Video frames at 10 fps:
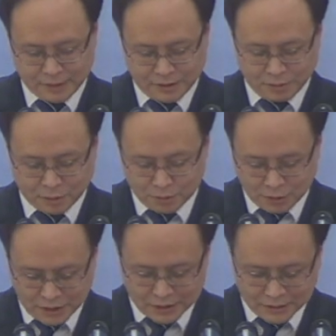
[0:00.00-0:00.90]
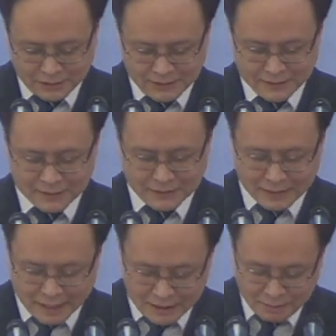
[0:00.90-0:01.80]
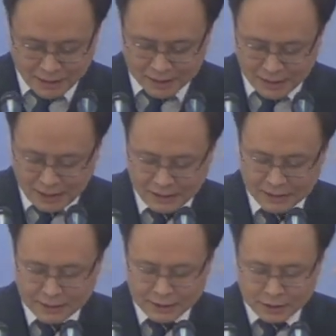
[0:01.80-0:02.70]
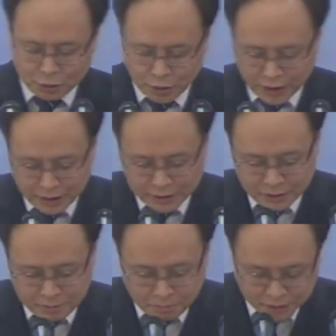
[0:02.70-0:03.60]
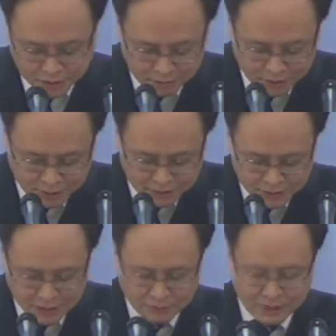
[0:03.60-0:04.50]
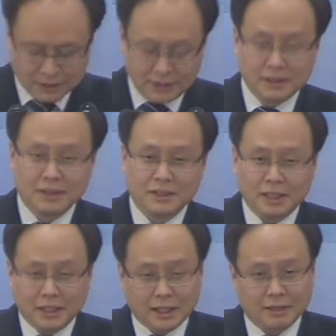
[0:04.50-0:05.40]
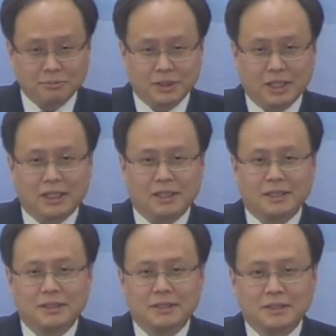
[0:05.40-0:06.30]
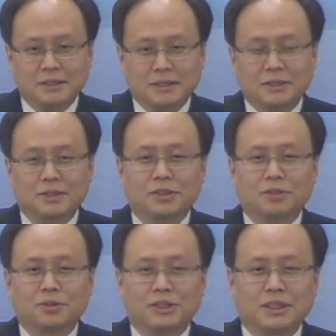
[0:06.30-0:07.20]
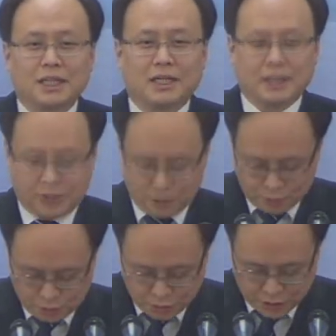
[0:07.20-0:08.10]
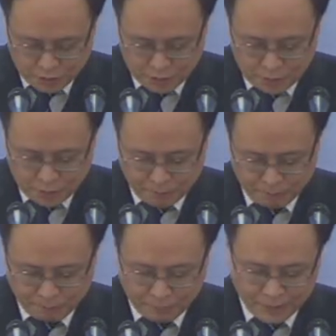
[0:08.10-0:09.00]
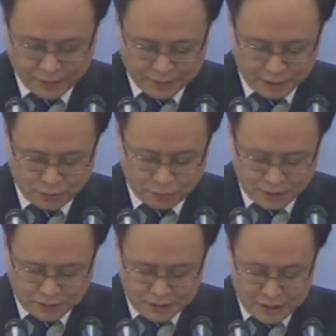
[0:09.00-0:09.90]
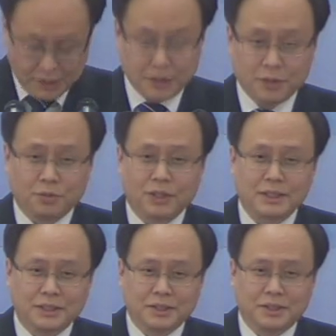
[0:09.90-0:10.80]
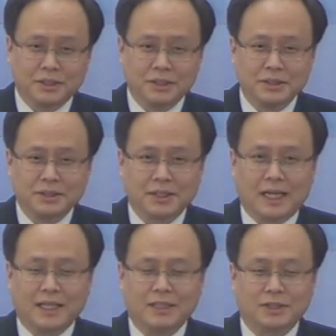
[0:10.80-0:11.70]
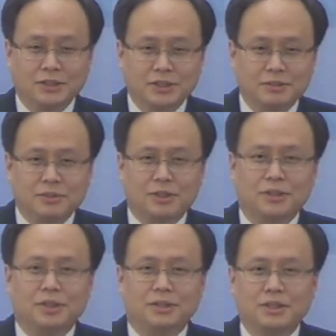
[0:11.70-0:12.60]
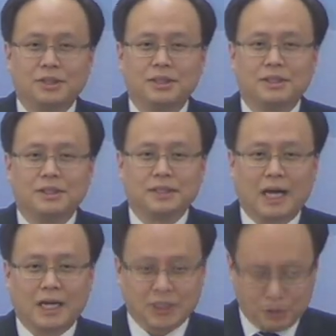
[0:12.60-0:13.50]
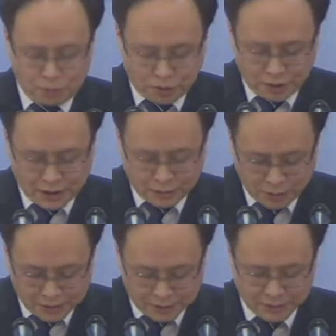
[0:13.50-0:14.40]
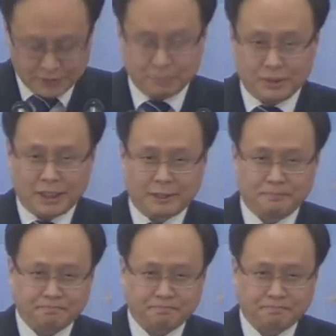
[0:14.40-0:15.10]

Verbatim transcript: 그러므로 우리는 날마다 죄를 벗어버리는 생활을 해야 합니다. 그것이 곧 신앙의 경주이고 그리고 우리는 이 일을 위해서 나의 전심 전력을 다 기울여야 되는 것입니다.